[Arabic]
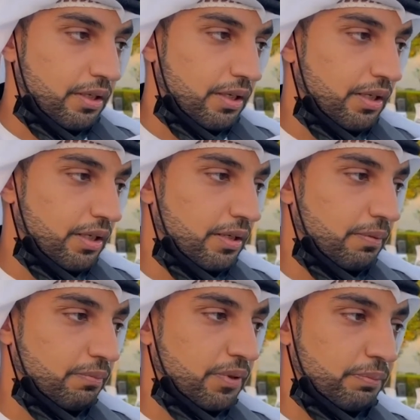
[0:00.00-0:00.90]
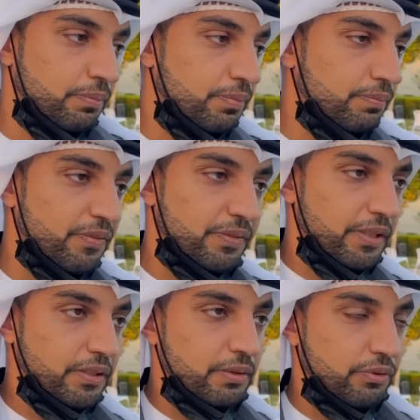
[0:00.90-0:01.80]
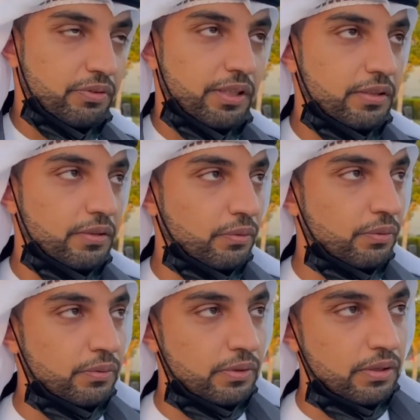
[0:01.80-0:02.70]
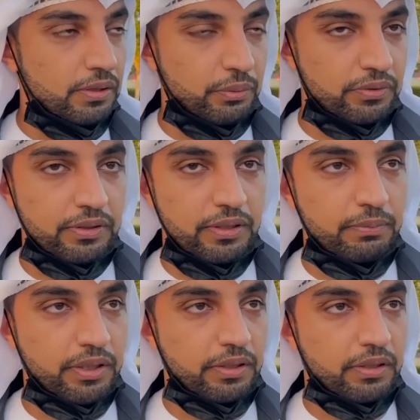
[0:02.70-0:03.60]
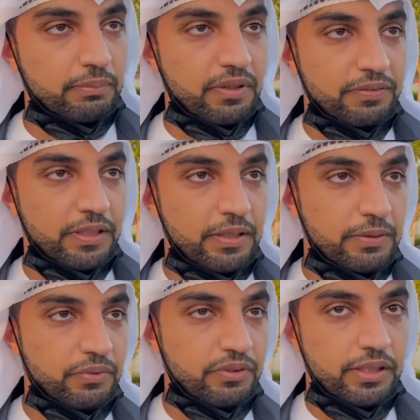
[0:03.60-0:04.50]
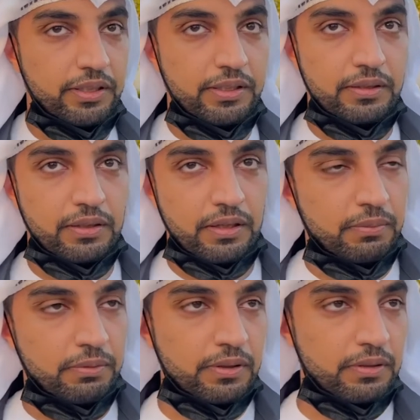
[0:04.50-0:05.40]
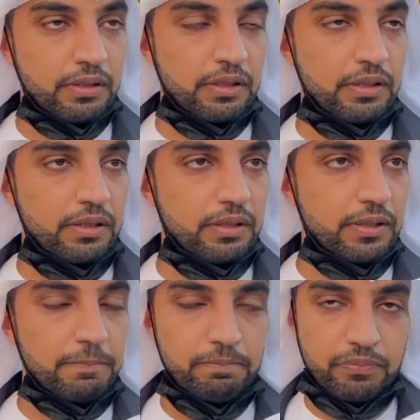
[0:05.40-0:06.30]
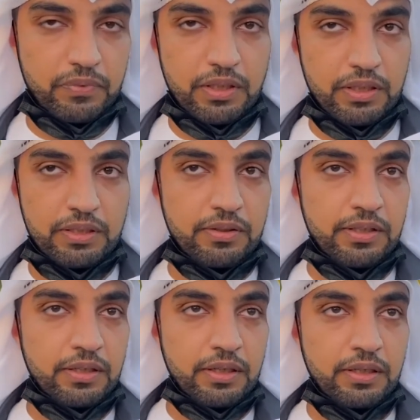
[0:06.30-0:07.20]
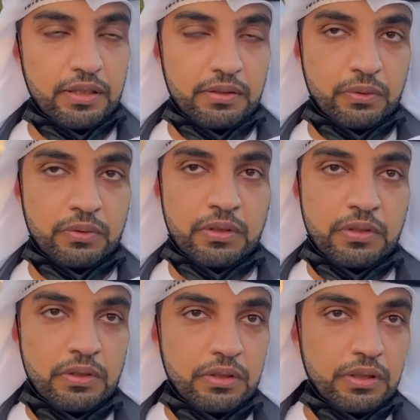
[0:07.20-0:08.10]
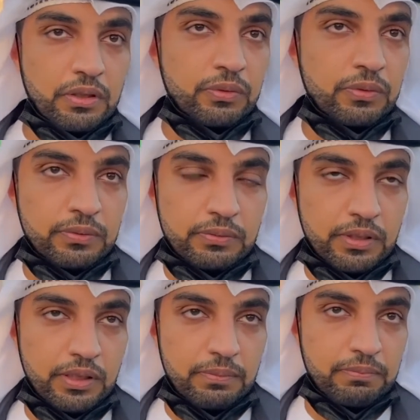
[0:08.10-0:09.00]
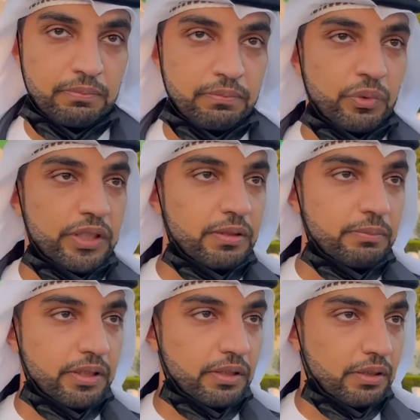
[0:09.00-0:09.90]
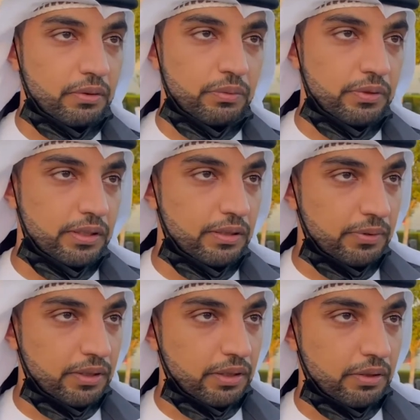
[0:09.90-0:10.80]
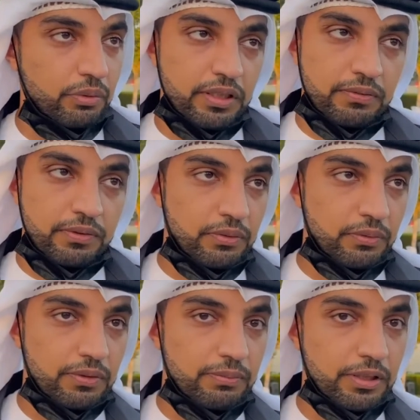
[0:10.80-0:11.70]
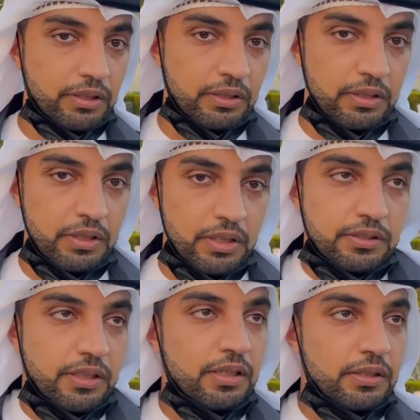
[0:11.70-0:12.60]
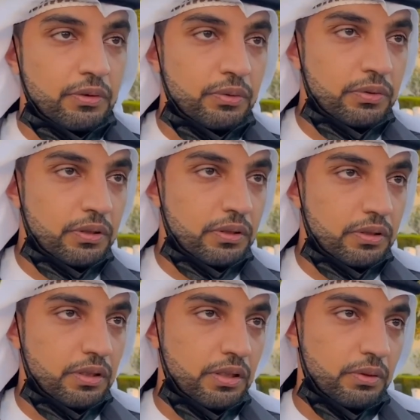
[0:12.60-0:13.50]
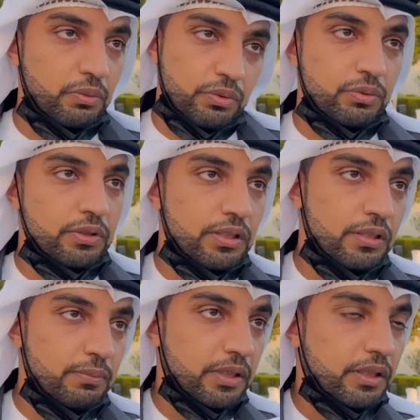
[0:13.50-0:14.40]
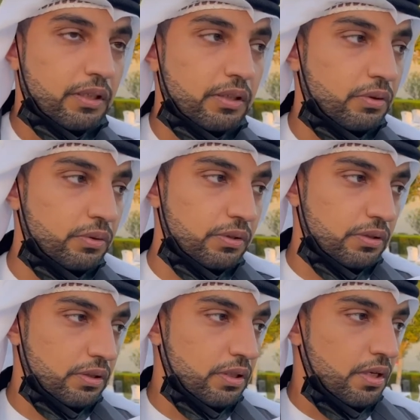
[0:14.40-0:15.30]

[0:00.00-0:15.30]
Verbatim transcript: آه، ما ما في اي شيء مستحيل نقول آه، وصلنا المريخ ما في اي مستحيل قبل آه، كثير كانوا يقولون آه، وين المريخ وين المريخ وكيف نحن نوصل المريخ ان شاء الله يكون آه، وصولنا للمريخ يكون